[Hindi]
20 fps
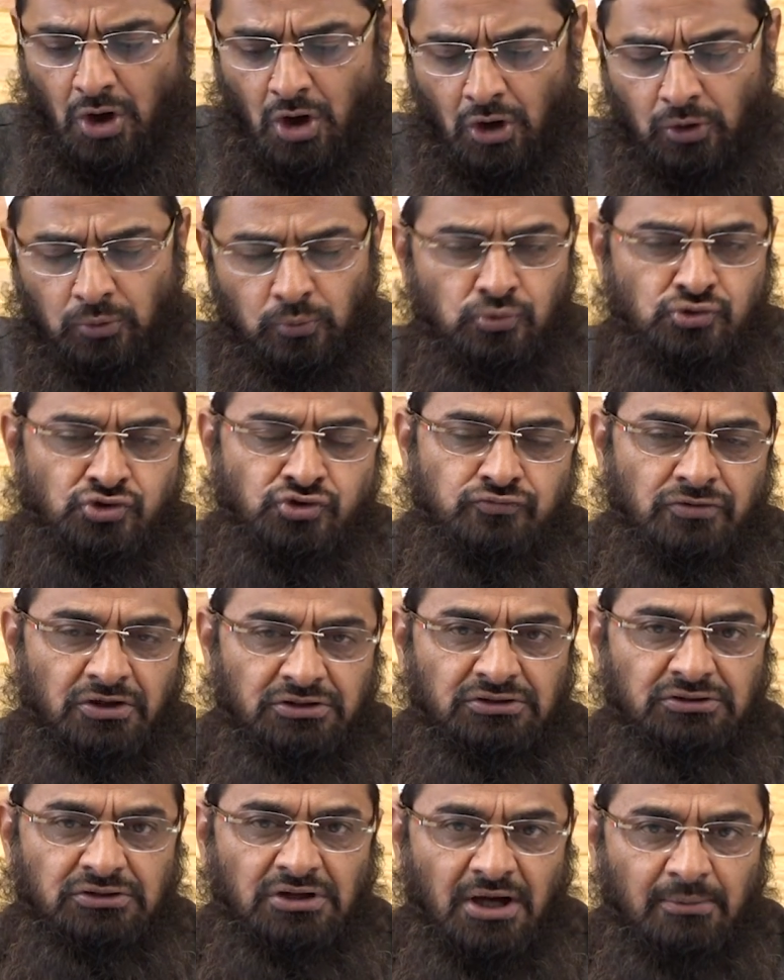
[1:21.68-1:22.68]
और उस
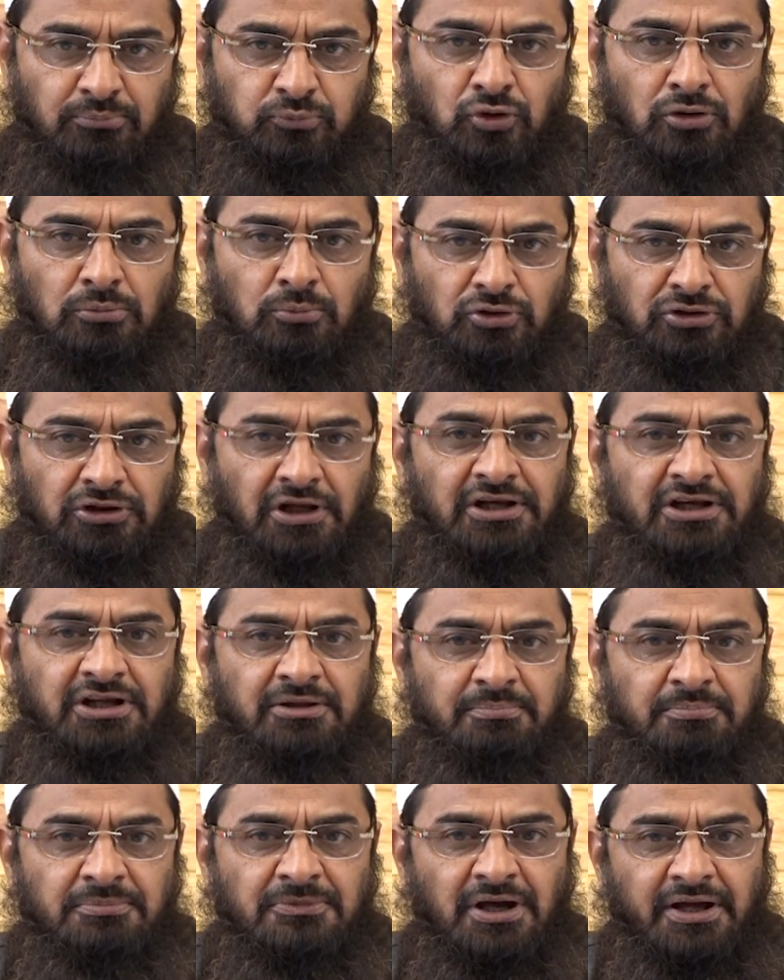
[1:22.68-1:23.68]
वक्त अब्दुल
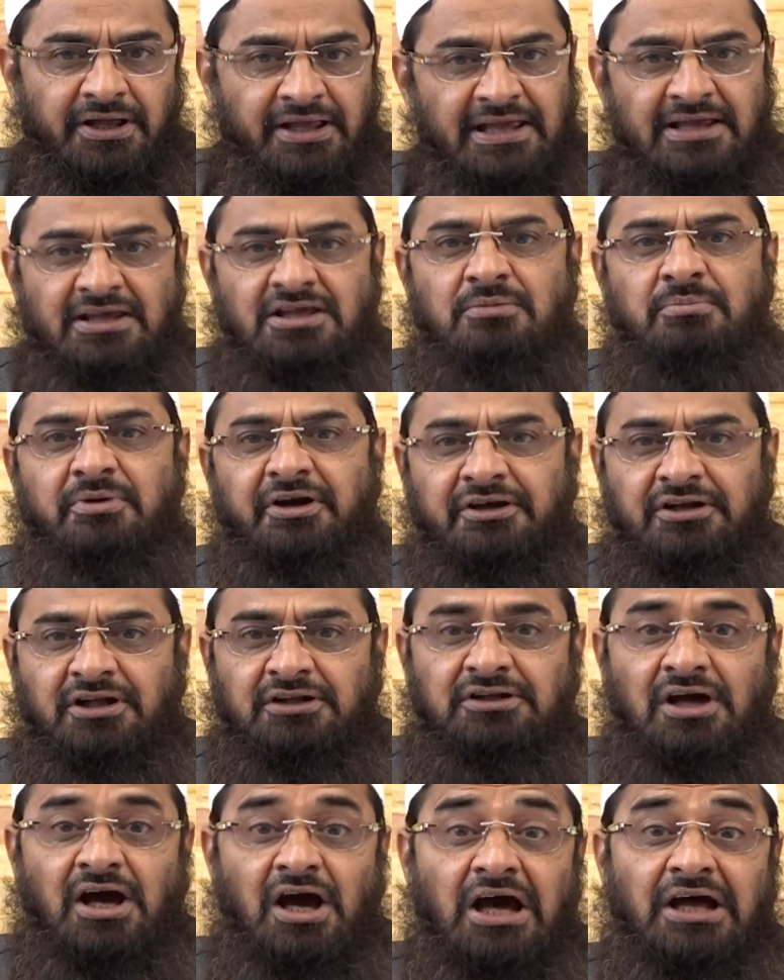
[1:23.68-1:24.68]
मुत्तलिब का एक ही बेटा
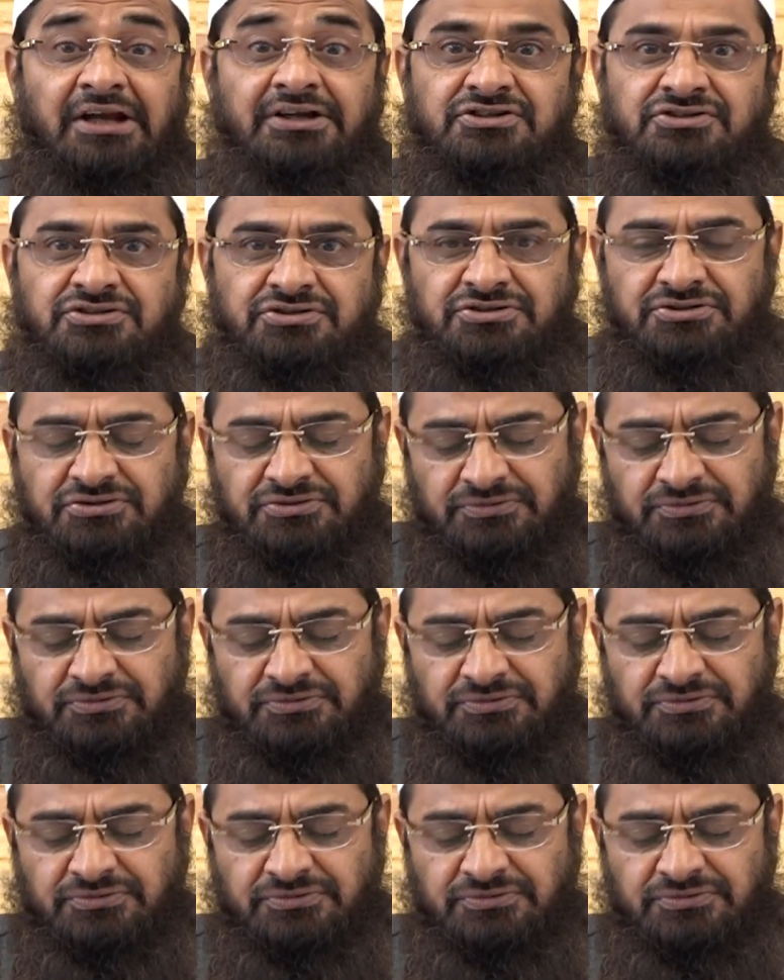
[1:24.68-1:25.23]
था हारिस